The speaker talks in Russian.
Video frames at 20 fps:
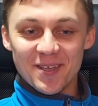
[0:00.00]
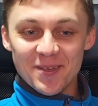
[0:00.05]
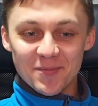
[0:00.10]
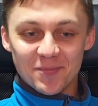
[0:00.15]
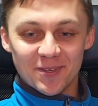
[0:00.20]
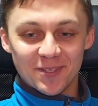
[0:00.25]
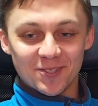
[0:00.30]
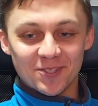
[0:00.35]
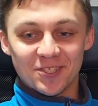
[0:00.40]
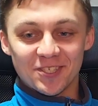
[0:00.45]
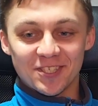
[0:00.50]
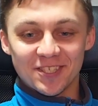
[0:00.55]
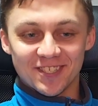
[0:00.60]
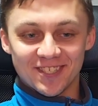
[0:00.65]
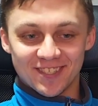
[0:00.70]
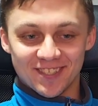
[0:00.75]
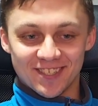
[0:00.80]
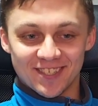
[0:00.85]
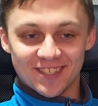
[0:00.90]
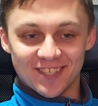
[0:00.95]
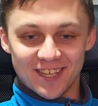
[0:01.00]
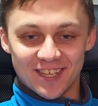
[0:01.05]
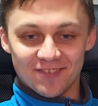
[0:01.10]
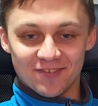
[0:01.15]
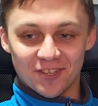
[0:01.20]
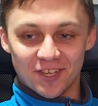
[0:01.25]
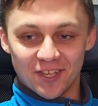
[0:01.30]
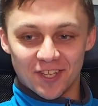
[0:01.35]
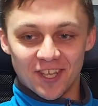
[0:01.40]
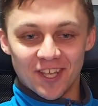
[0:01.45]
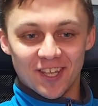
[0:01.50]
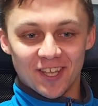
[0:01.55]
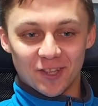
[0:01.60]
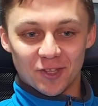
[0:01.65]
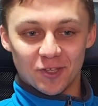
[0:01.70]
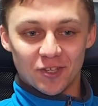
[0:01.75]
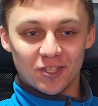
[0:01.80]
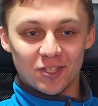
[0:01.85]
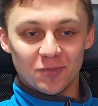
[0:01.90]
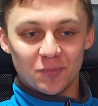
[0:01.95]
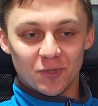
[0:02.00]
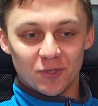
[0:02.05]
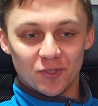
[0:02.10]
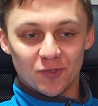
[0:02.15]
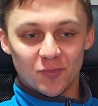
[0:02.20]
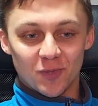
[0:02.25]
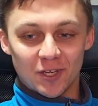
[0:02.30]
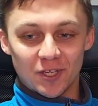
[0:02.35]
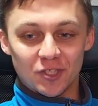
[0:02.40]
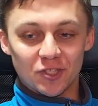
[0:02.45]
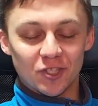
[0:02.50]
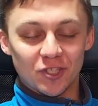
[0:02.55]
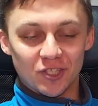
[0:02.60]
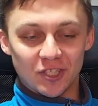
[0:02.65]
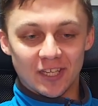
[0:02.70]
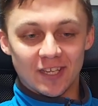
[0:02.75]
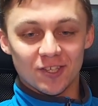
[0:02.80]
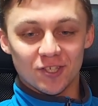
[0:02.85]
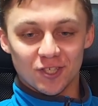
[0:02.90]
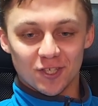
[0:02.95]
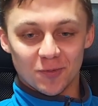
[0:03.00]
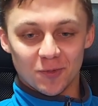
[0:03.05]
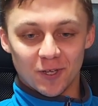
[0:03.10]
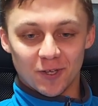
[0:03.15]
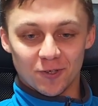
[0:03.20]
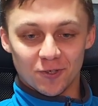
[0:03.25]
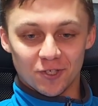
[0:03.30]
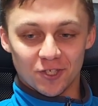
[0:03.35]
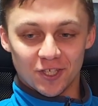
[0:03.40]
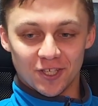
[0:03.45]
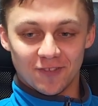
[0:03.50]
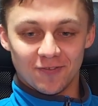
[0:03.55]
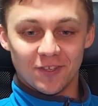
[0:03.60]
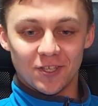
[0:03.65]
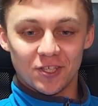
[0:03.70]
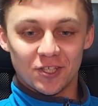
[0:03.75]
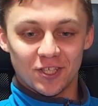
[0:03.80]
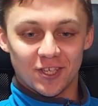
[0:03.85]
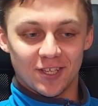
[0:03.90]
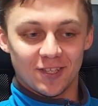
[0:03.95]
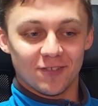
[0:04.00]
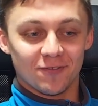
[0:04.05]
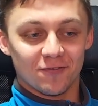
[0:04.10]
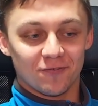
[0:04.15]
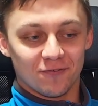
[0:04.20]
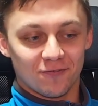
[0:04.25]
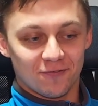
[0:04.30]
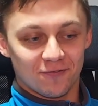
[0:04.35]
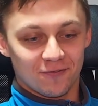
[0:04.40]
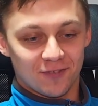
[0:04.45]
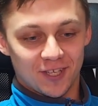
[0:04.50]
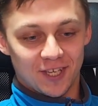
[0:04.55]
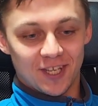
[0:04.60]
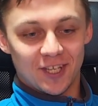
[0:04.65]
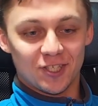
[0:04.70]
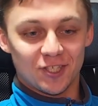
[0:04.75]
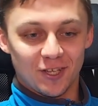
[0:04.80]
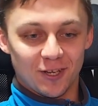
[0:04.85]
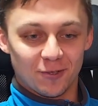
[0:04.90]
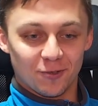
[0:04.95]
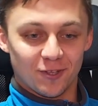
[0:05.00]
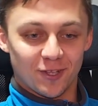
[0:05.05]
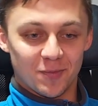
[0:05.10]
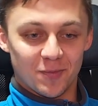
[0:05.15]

Получился Discovery, но они подумали, что это слишком хорошая вещь, и они вкорячили туда